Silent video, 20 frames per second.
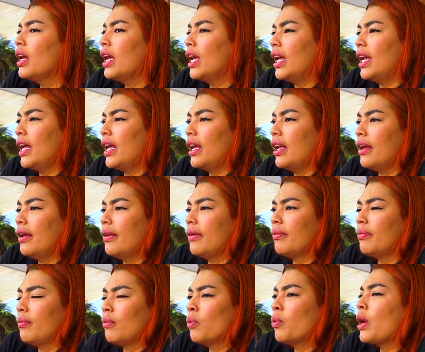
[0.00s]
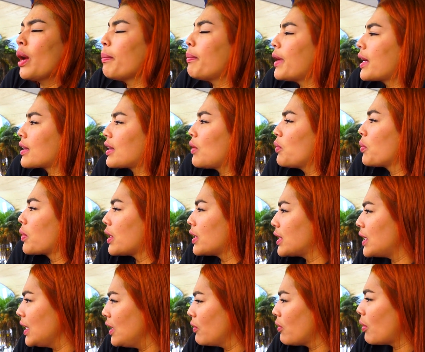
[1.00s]
eh, una parte
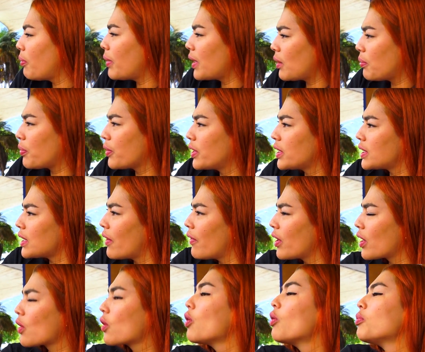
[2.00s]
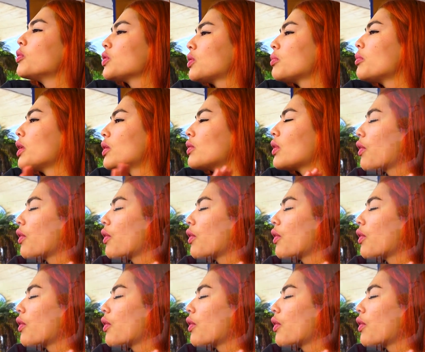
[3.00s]
educativa para poder saber cómo tomar